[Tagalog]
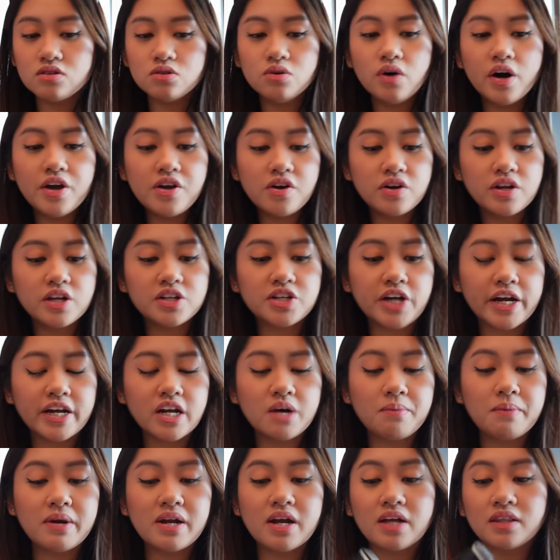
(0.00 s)
So ngayon, itry
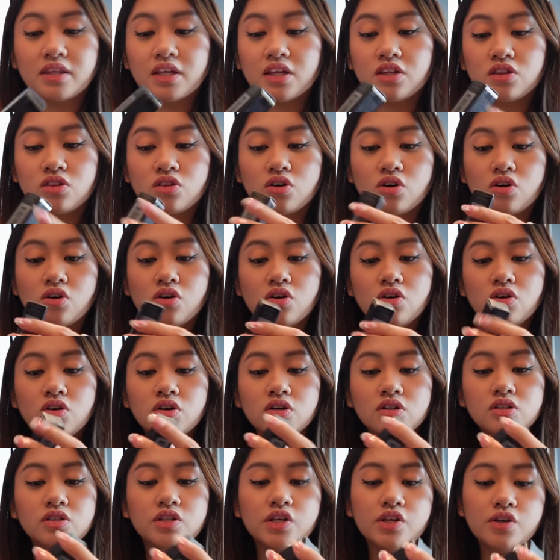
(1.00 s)
naman natin
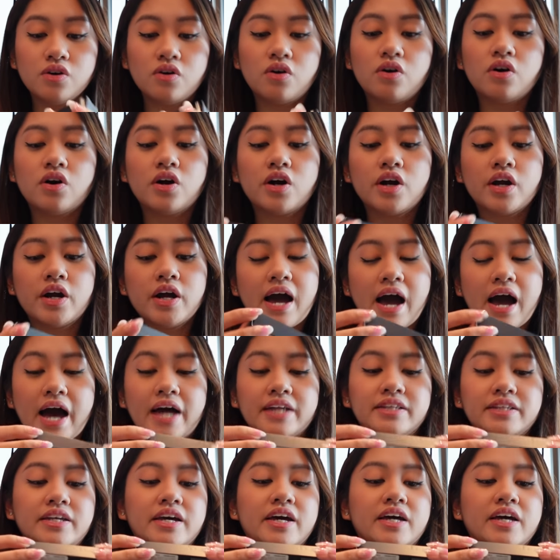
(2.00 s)
tong Dior
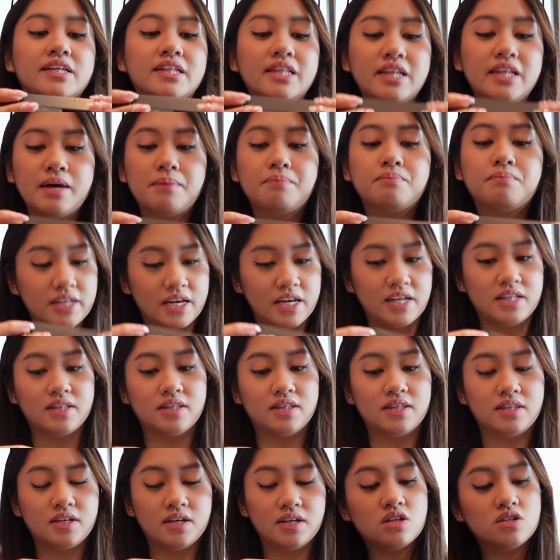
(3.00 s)
Addict Lip Tint.
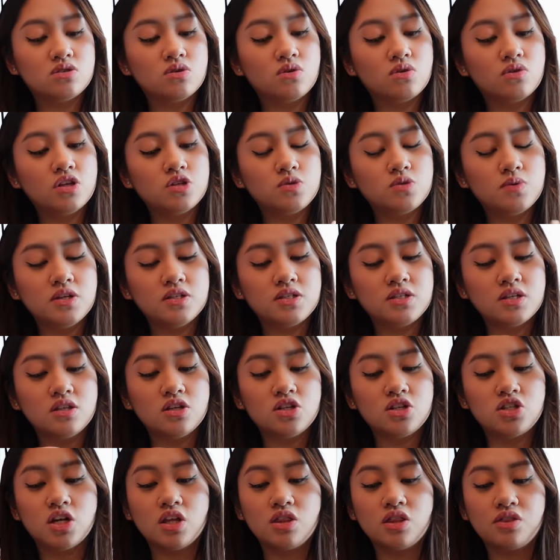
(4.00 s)
So this one is in
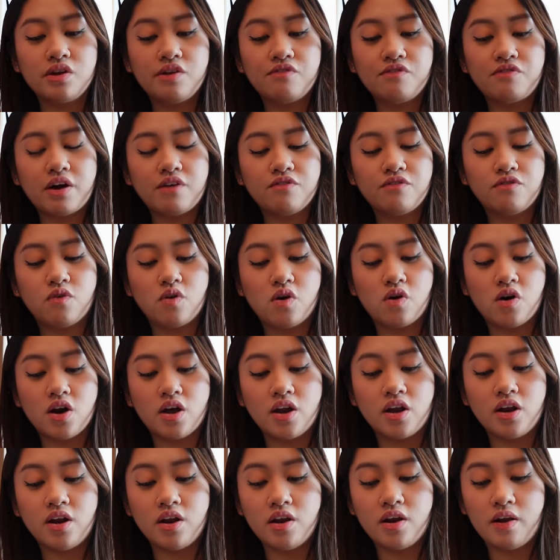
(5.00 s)
the shade
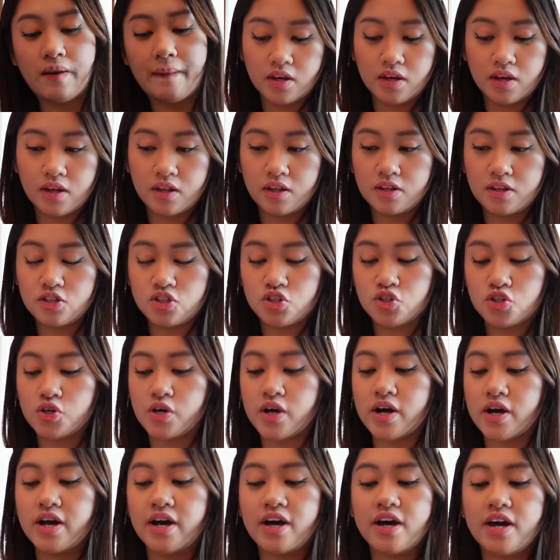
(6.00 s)
351. Okay, let's
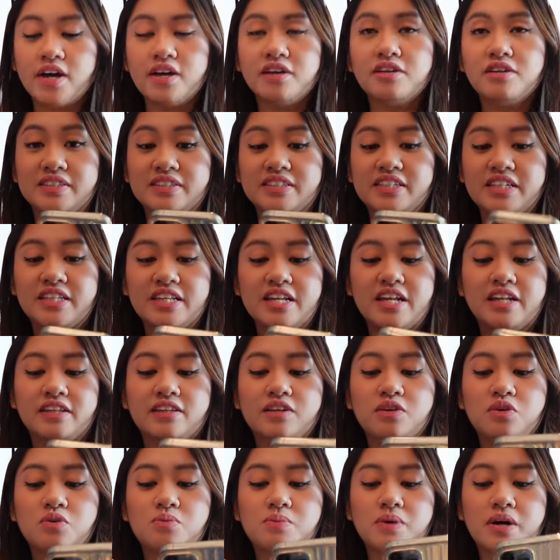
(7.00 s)
try. Tingnan
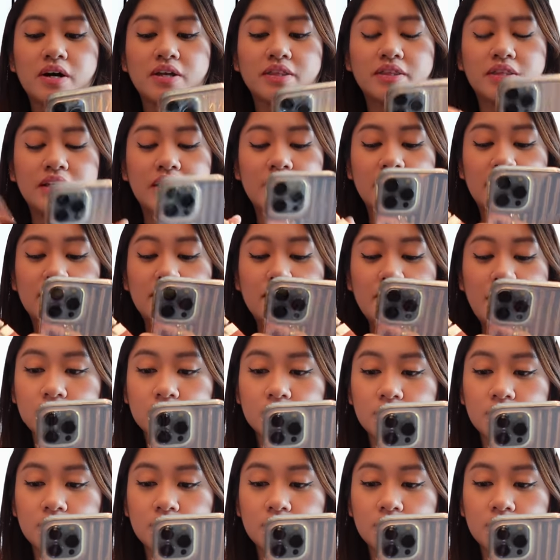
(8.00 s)
natin kung maganda.